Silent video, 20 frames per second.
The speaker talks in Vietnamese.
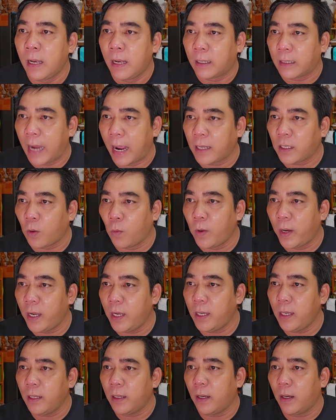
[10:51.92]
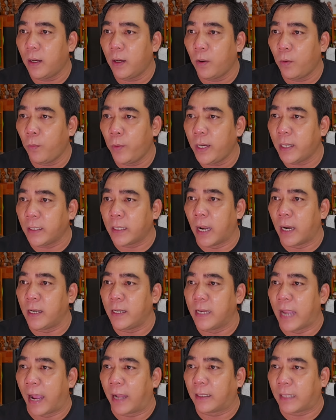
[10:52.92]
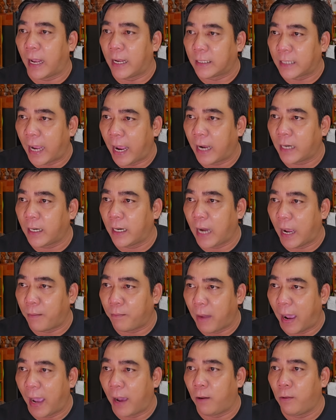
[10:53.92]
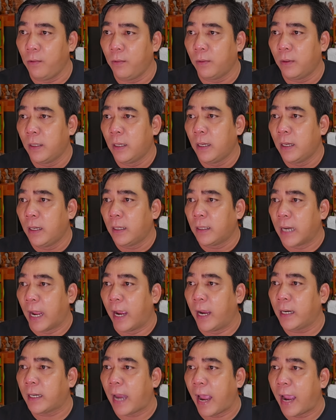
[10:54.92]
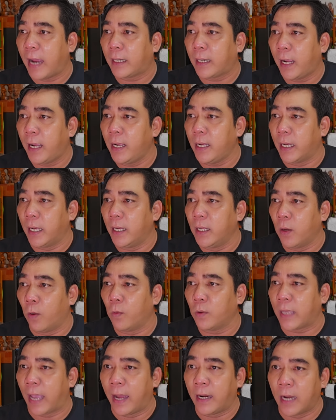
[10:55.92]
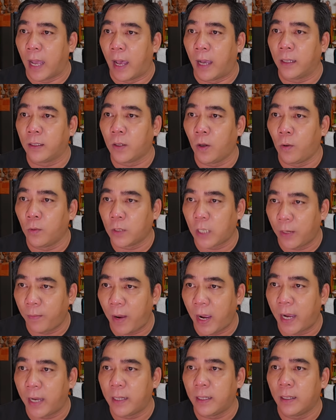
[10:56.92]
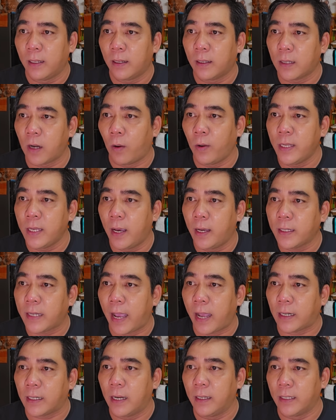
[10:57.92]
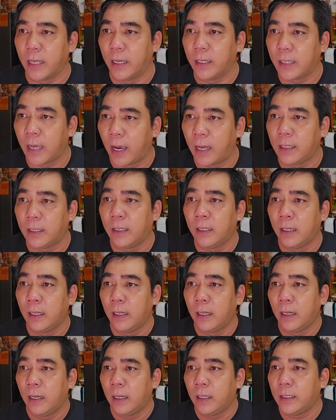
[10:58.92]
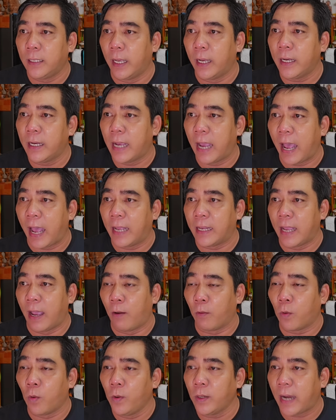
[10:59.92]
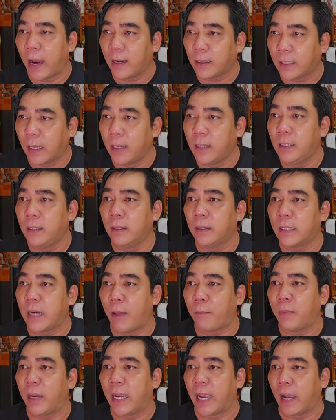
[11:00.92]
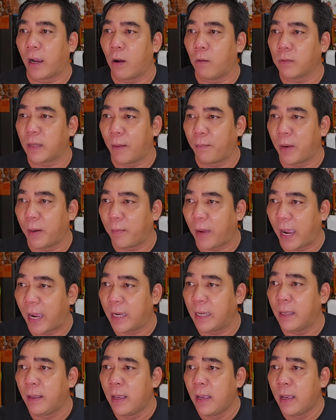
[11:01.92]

Đáng chú ý, quyết định nhận tài sản để đảm bảo để thay thế nghĩa vụ trả nợ cho OCB đối với các đơn vị trên diễn ra vào cuối tháng 4 năm 2022